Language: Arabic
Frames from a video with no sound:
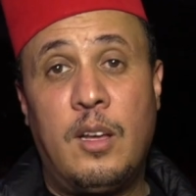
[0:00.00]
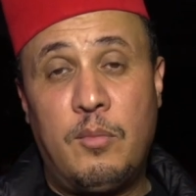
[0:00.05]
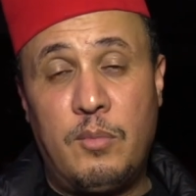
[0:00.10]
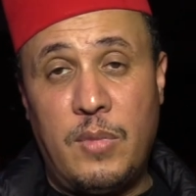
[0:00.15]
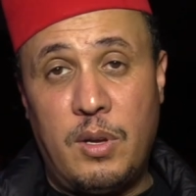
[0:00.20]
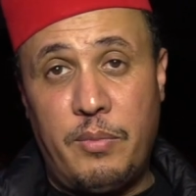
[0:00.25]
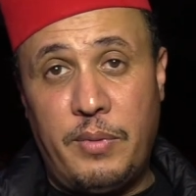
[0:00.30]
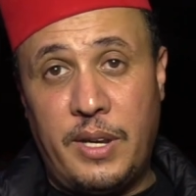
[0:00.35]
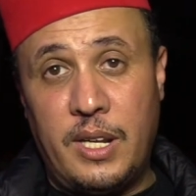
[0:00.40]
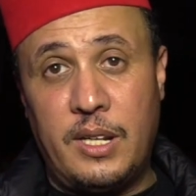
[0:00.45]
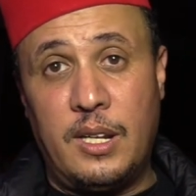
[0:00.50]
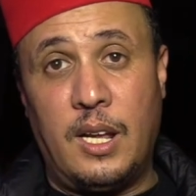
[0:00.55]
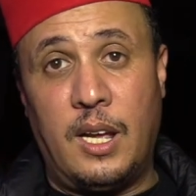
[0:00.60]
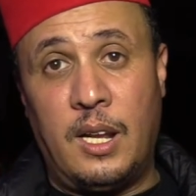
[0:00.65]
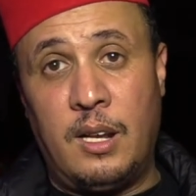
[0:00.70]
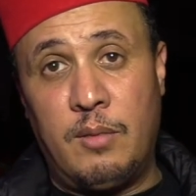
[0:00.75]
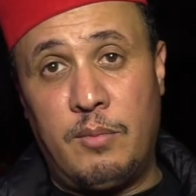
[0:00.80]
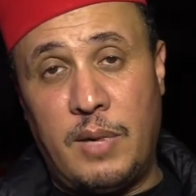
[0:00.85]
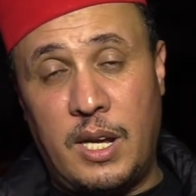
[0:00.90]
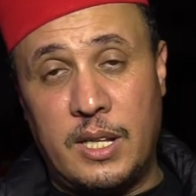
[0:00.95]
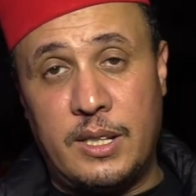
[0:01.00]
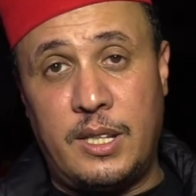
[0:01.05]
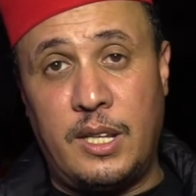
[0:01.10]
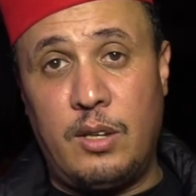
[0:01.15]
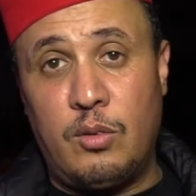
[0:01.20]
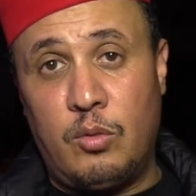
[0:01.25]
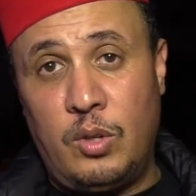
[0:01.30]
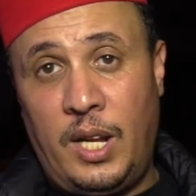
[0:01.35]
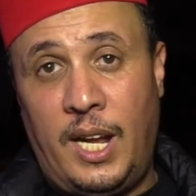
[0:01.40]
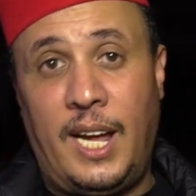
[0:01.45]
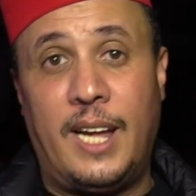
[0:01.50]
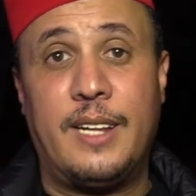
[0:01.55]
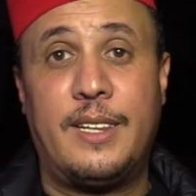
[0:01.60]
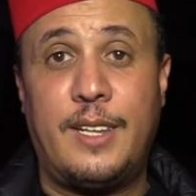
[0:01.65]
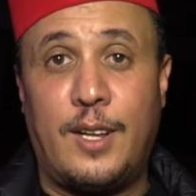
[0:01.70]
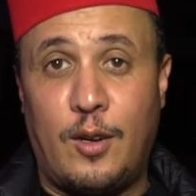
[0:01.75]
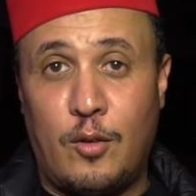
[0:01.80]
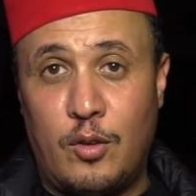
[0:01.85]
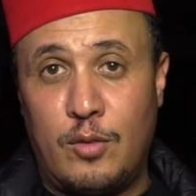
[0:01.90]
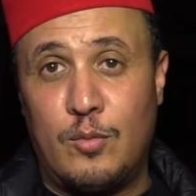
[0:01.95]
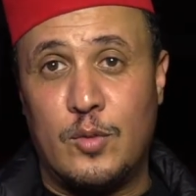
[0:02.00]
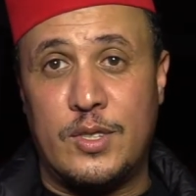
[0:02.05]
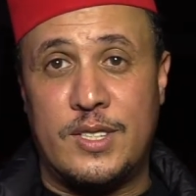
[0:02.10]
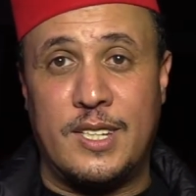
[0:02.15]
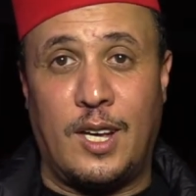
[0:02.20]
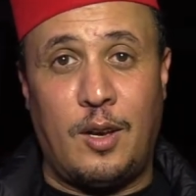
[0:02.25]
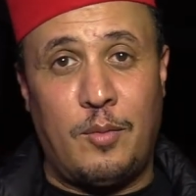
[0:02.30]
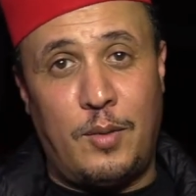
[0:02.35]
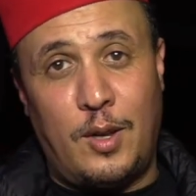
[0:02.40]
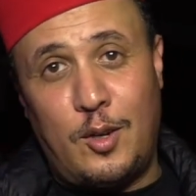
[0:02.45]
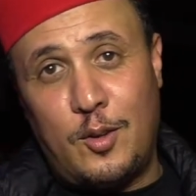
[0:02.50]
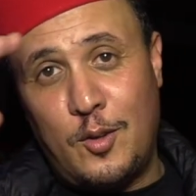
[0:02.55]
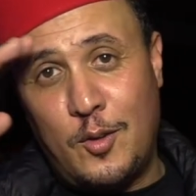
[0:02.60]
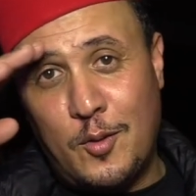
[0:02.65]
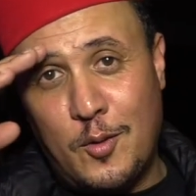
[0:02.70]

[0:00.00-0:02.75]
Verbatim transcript: ما بين الماضي والحاضر والمستقبل